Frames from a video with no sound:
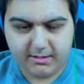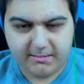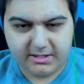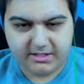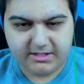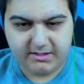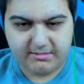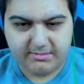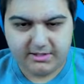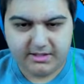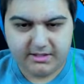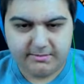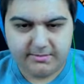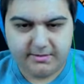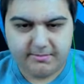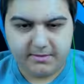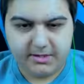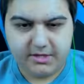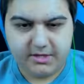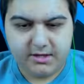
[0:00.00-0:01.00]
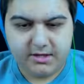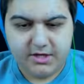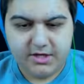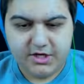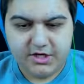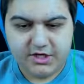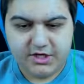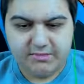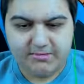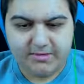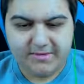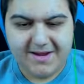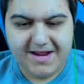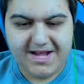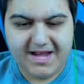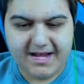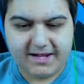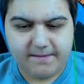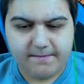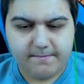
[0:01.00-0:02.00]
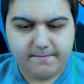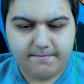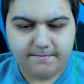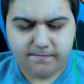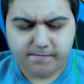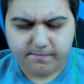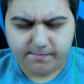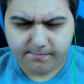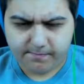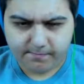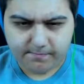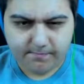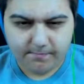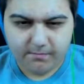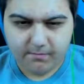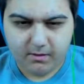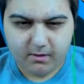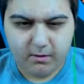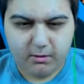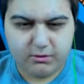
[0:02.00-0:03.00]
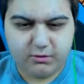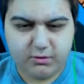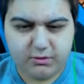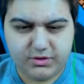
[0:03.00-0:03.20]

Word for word: Hasan bildi eminim. Şimdi beyler Olduğunuz